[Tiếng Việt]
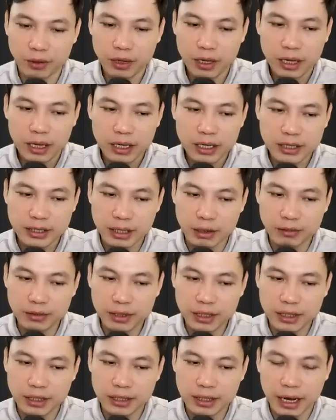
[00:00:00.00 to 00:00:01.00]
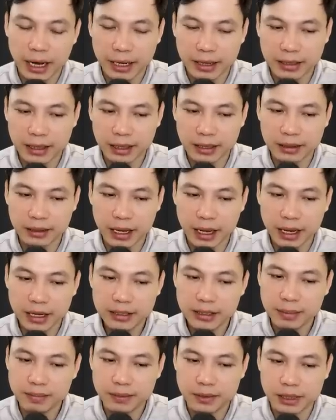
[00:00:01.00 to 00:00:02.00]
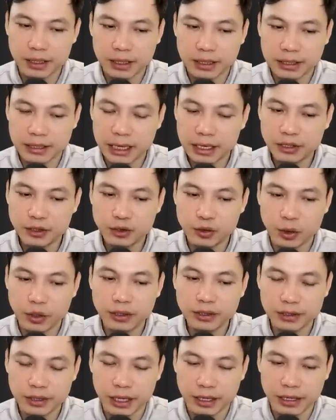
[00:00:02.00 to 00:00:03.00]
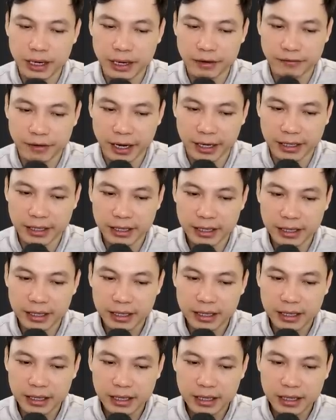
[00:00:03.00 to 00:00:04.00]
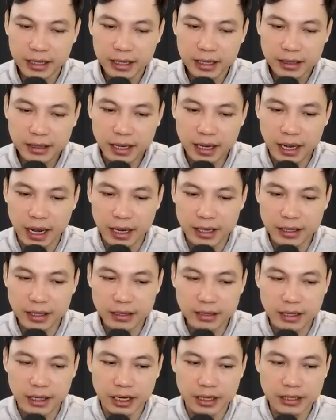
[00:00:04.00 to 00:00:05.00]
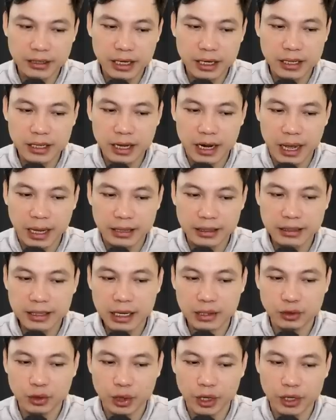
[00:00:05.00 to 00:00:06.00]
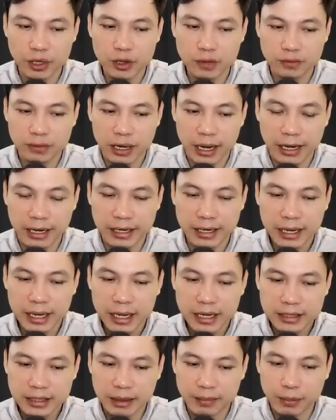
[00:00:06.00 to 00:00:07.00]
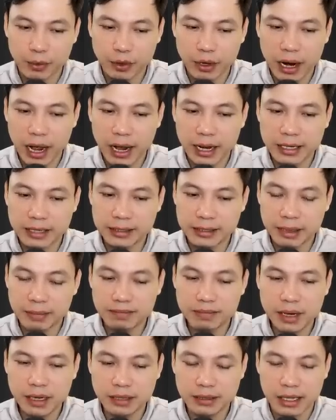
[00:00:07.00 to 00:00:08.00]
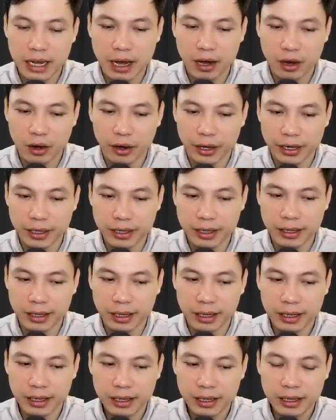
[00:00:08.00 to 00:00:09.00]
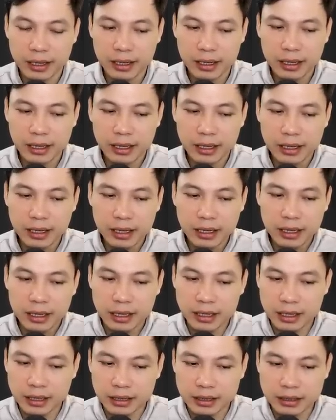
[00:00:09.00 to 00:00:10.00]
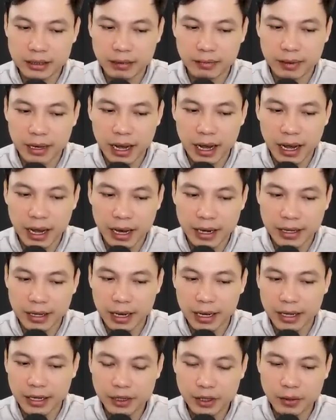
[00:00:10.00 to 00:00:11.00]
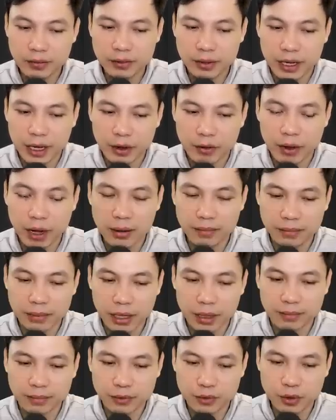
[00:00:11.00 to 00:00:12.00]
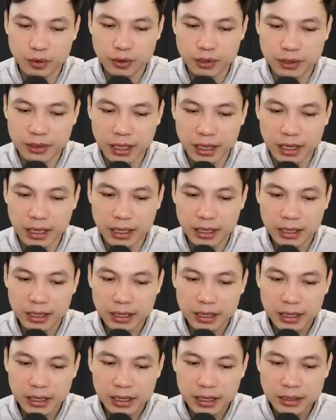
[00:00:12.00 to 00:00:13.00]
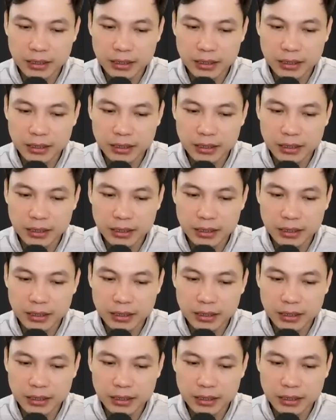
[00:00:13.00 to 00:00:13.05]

gọi là bùa nổ. Thực ra thì cũng chẳng có gì quá cao siêu, chỉ là một chút lưu huỳnh kết hợp với lại xỉ than và một ít kali clorat, có công thức hóa học là KClO3,